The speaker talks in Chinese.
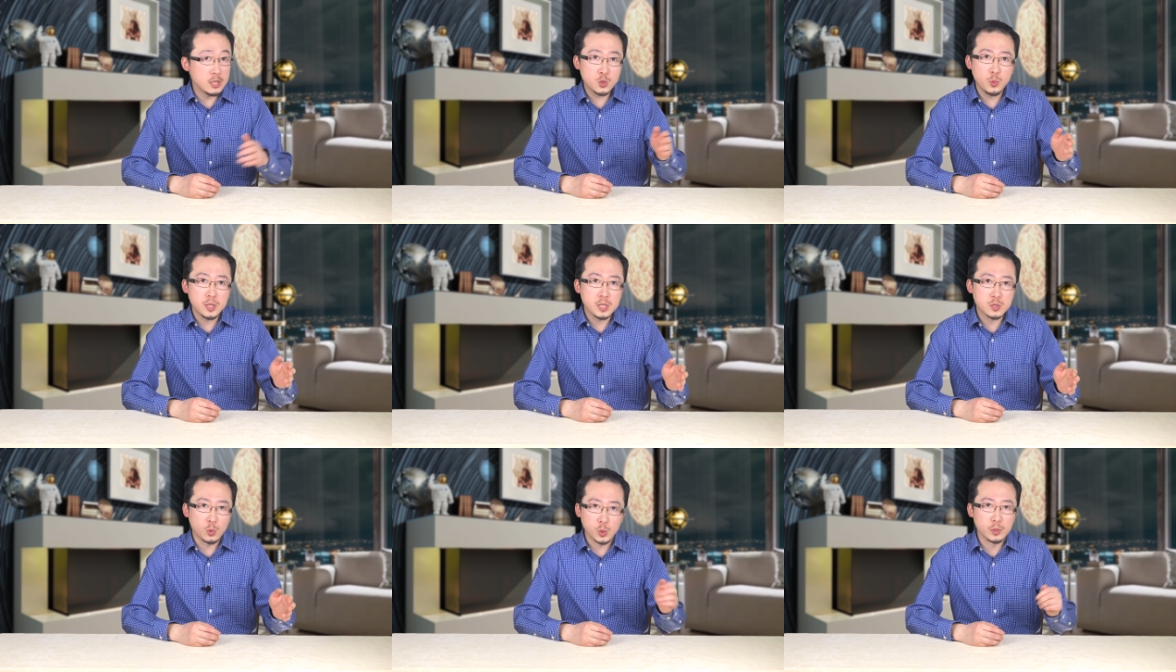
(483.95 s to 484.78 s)
注意这
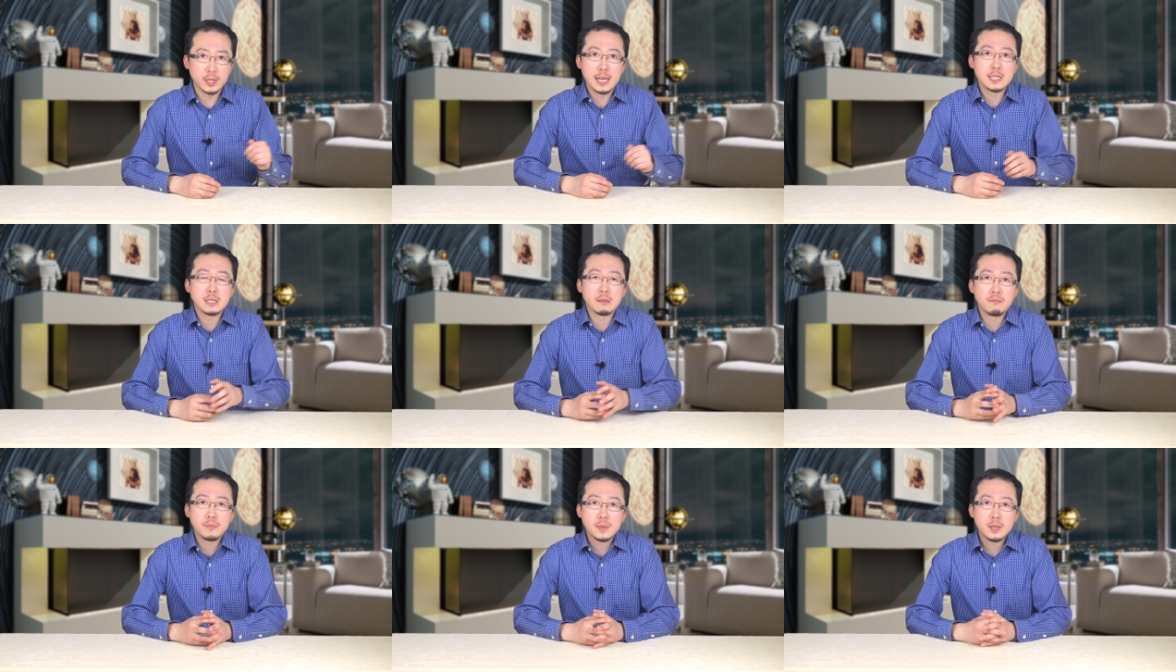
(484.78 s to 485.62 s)
总统的言行。
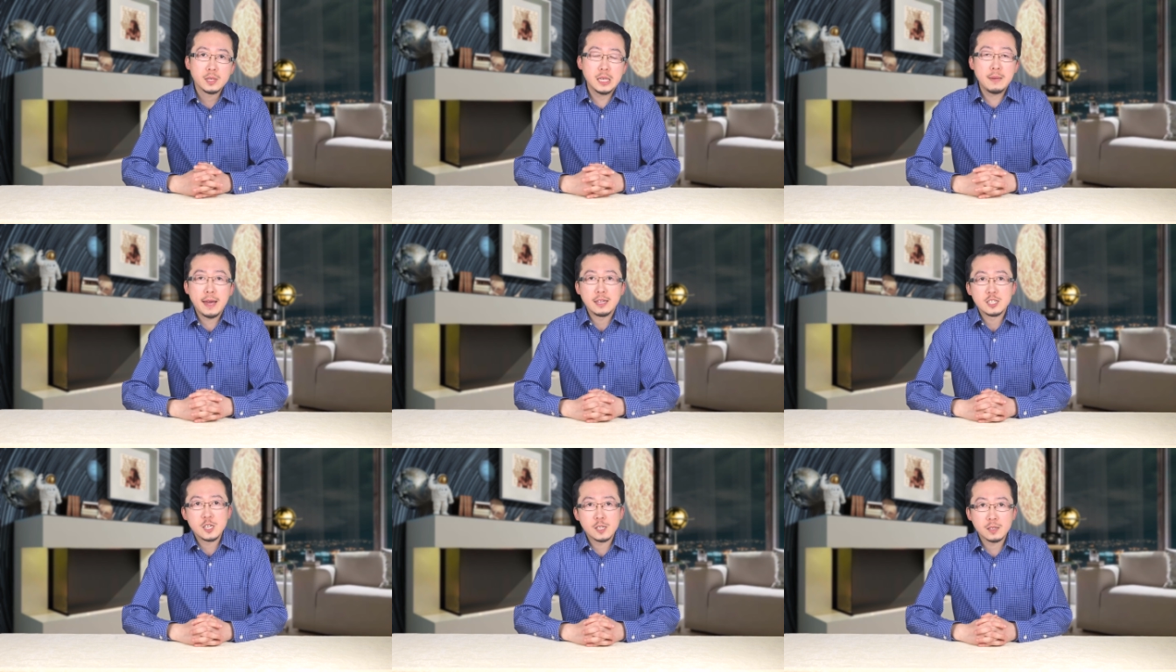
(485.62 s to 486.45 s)
意外的
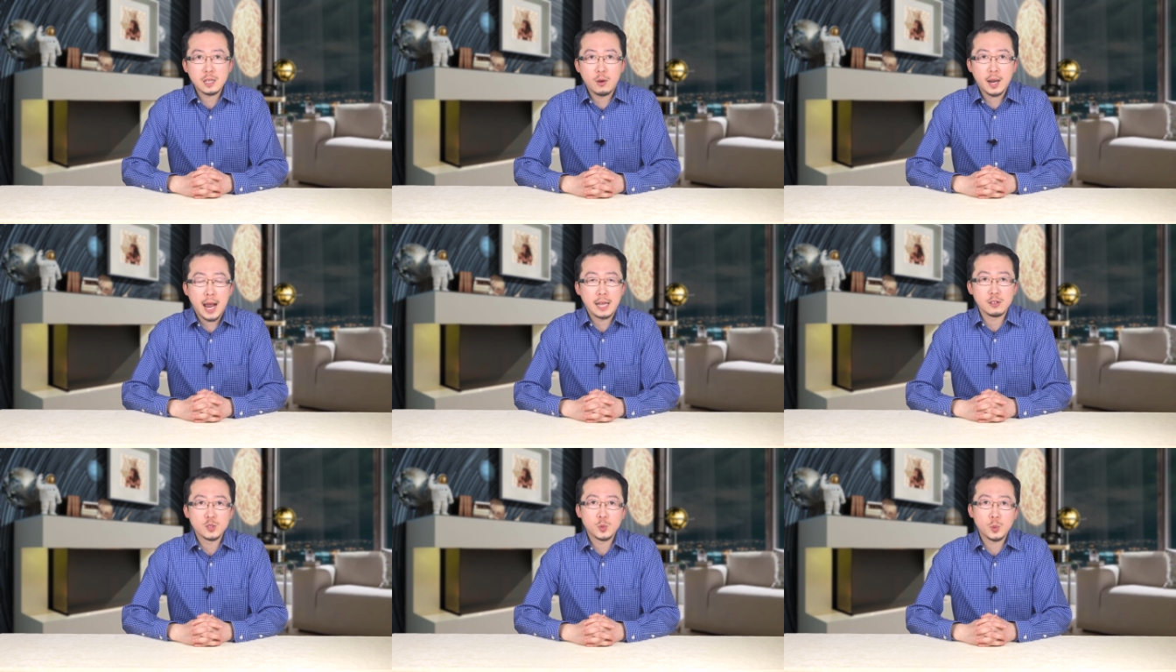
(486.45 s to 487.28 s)
窃听到卡特
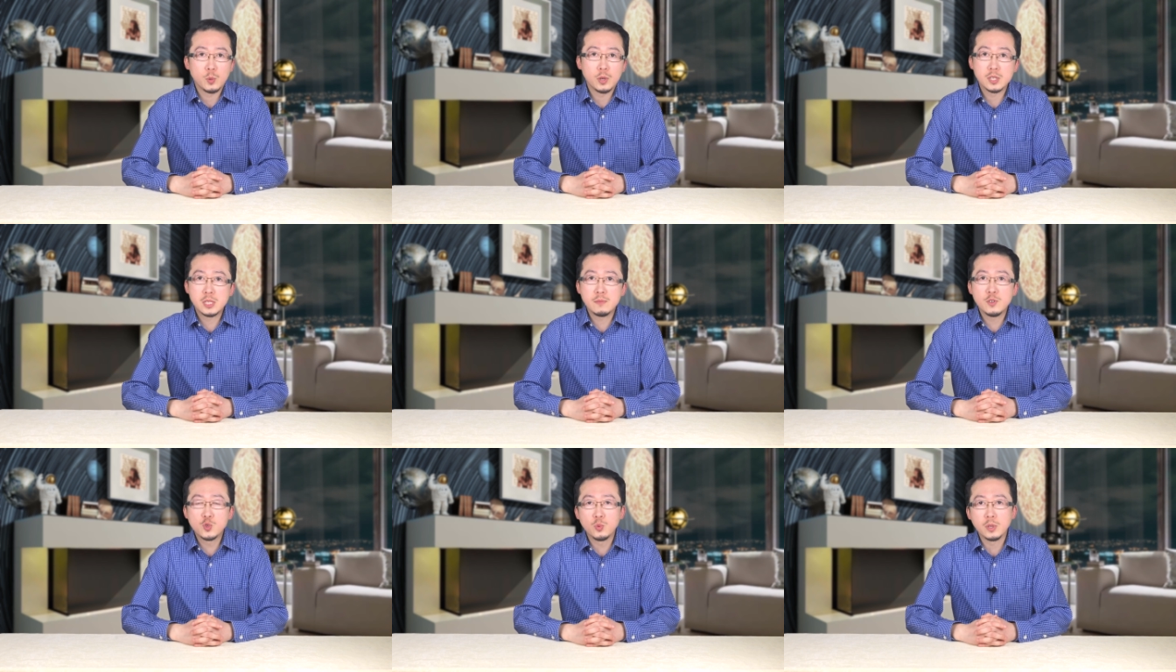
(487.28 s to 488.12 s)
总统和新
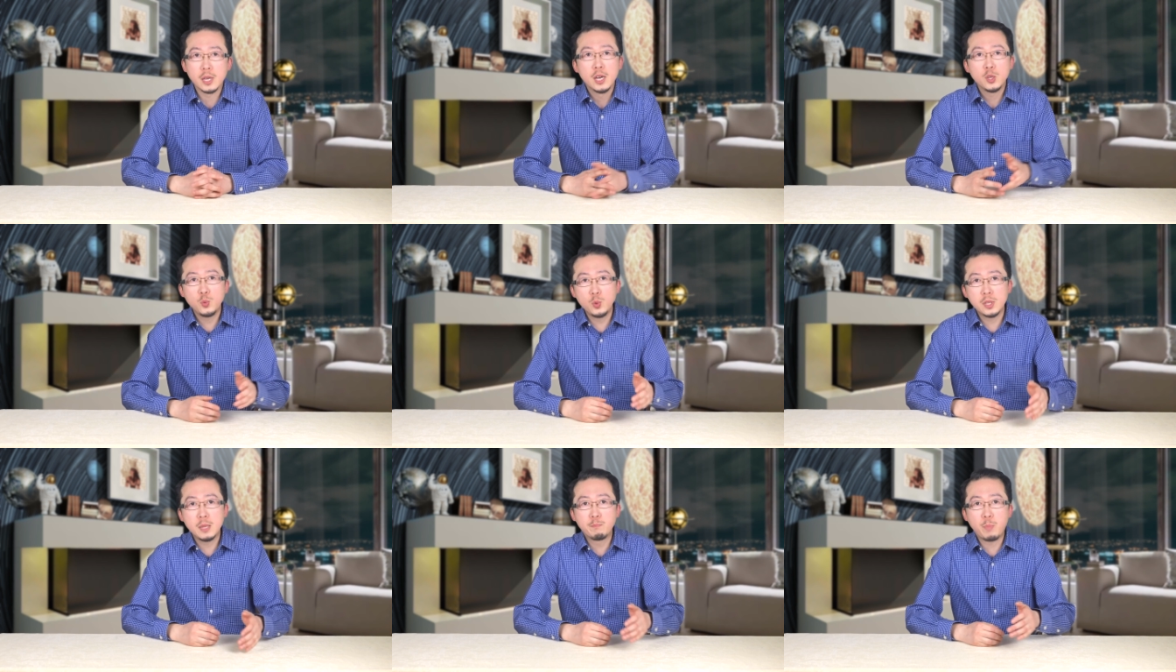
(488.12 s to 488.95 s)
闻助理约
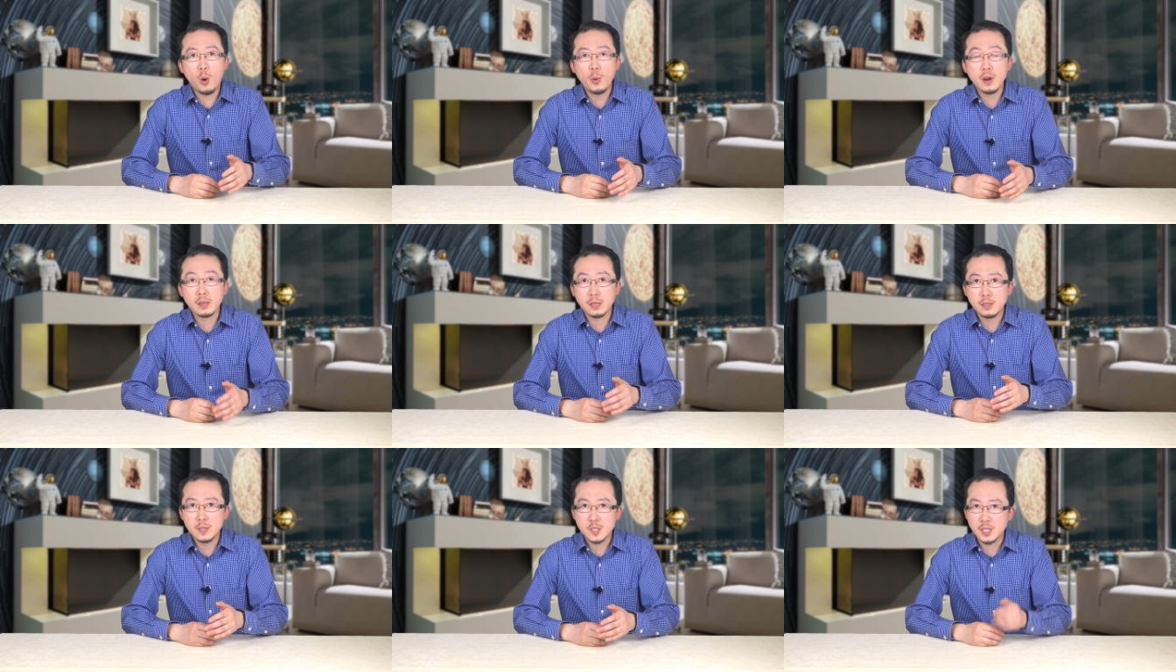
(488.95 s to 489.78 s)
迪·鲍威尔的
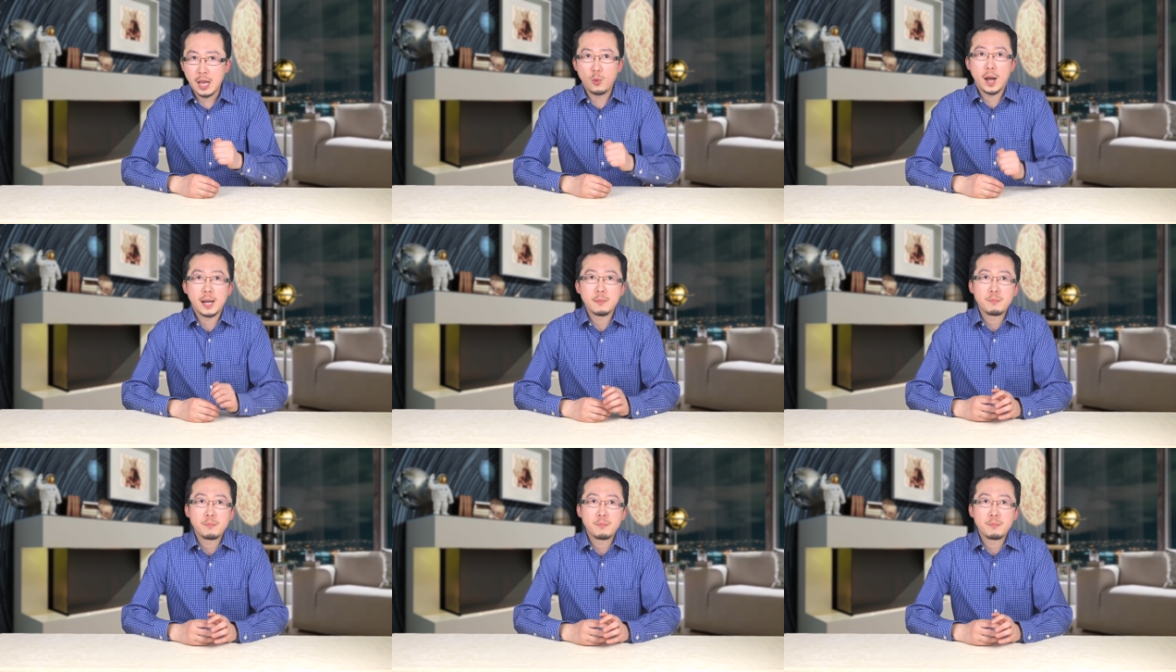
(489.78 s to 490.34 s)
一次谈话。